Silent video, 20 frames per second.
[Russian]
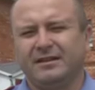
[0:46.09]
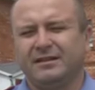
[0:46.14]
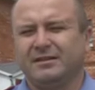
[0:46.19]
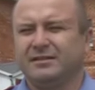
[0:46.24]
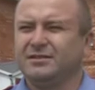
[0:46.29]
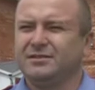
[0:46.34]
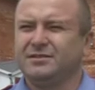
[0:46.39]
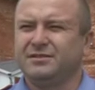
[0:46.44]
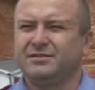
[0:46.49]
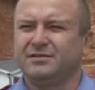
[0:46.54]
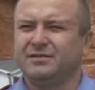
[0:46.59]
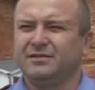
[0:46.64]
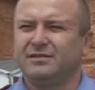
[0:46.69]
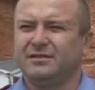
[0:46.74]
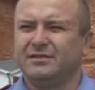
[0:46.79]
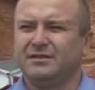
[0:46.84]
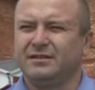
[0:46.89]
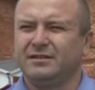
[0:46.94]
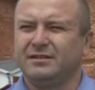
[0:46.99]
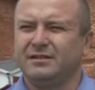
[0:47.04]
Значит,
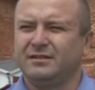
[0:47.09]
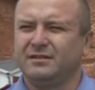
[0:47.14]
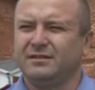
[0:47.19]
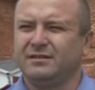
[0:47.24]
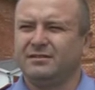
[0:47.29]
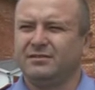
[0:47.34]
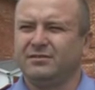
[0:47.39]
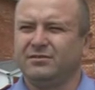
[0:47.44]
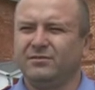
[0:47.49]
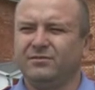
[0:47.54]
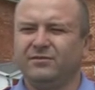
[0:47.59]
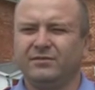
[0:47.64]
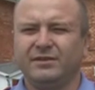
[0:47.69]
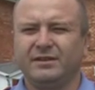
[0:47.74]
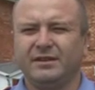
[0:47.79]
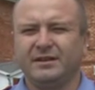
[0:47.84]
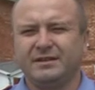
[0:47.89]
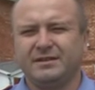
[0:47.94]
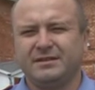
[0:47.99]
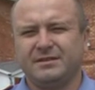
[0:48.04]

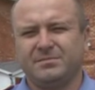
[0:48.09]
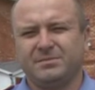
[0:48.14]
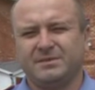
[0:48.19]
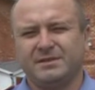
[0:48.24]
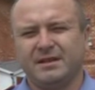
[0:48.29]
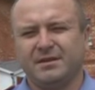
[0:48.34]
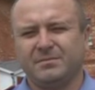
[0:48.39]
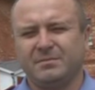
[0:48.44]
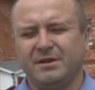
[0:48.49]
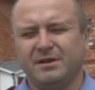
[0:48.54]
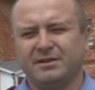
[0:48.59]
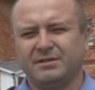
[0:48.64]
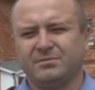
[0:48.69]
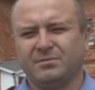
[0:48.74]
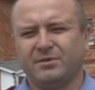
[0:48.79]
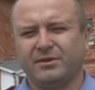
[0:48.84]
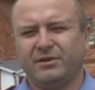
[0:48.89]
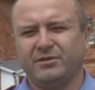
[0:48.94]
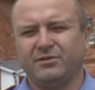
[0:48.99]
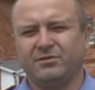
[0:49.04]
МВД России по
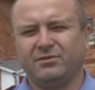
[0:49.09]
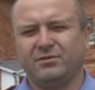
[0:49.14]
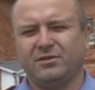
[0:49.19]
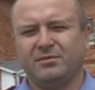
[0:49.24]
Сакмарскому району